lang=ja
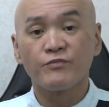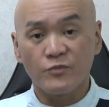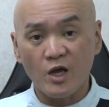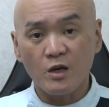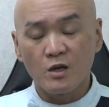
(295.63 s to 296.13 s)

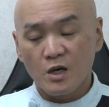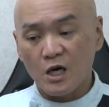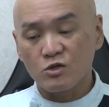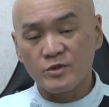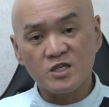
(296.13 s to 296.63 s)
ね
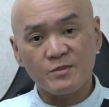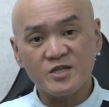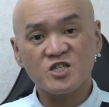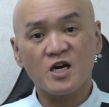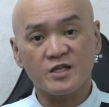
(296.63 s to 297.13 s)
あの皆さん間
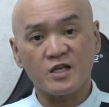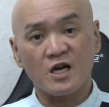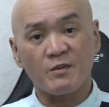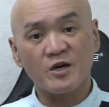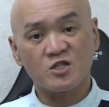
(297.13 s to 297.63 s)
違えてな
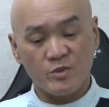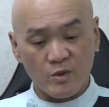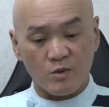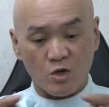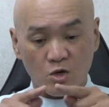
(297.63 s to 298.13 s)
んか巻き爪
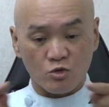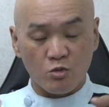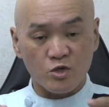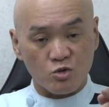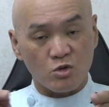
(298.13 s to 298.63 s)
をなんか伸
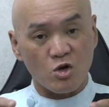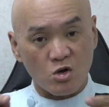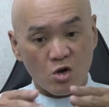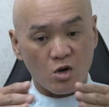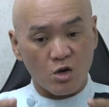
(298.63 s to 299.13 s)
ばしとかなあ
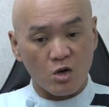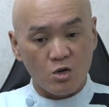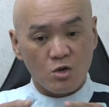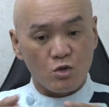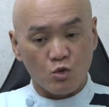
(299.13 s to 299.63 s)
かんから
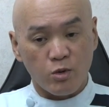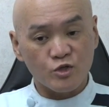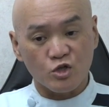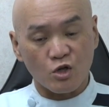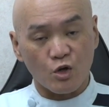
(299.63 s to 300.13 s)
伸ば
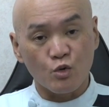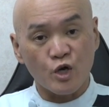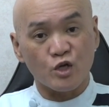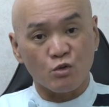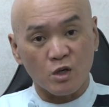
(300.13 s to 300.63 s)
してたら余
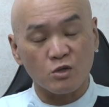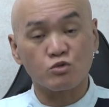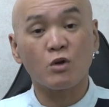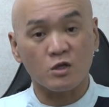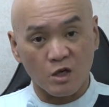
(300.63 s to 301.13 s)
計人になった
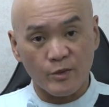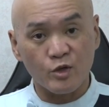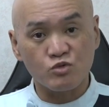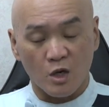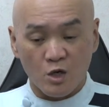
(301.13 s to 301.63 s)
それは当たり前
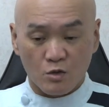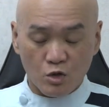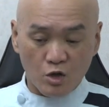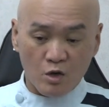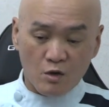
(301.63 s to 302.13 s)
ですわ
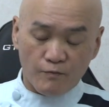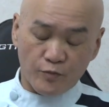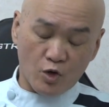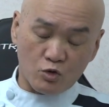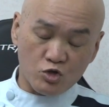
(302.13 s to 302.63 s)
だって
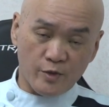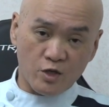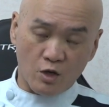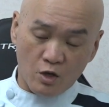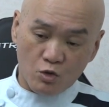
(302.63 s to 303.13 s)
詰
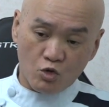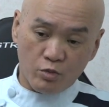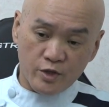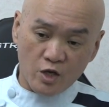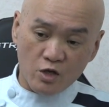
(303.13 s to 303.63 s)
めて伸
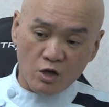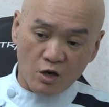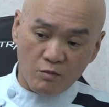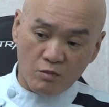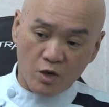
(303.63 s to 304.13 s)
びていったらあ